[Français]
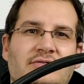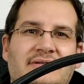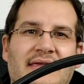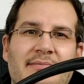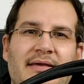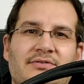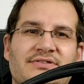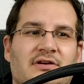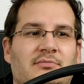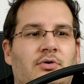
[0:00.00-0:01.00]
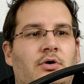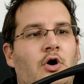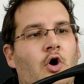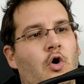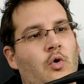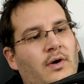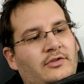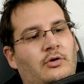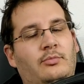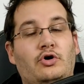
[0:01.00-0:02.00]
très bel ensemble
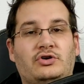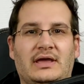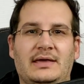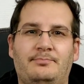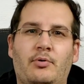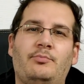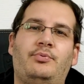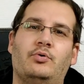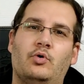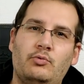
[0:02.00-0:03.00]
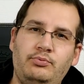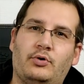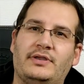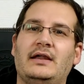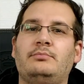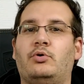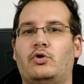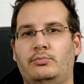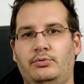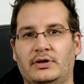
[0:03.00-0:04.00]
waterblock et pompe au pluriel.
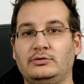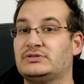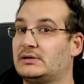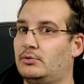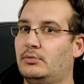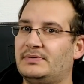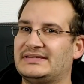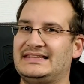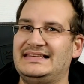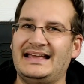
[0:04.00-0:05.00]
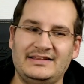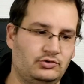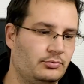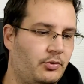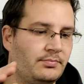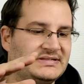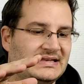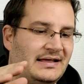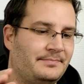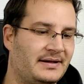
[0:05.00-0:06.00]
Pourquoi au pluriel Tout simplement parce qu'il y a deux pompes.
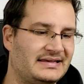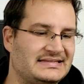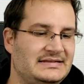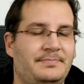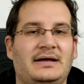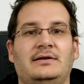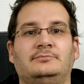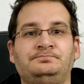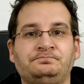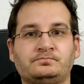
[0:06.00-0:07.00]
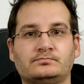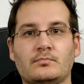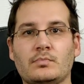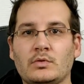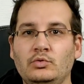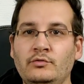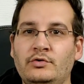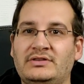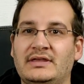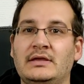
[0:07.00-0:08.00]
C'est la principale
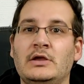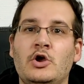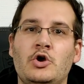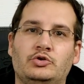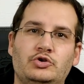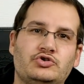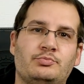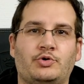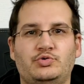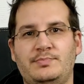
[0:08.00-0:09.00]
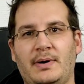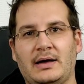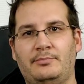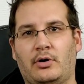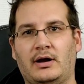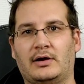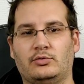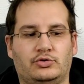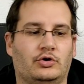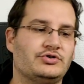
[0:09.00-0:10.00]
nouveauté de ce produit par rapport à la
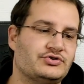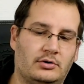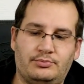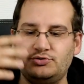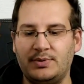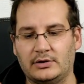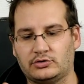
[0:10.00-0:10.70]
concurrence, en plus bien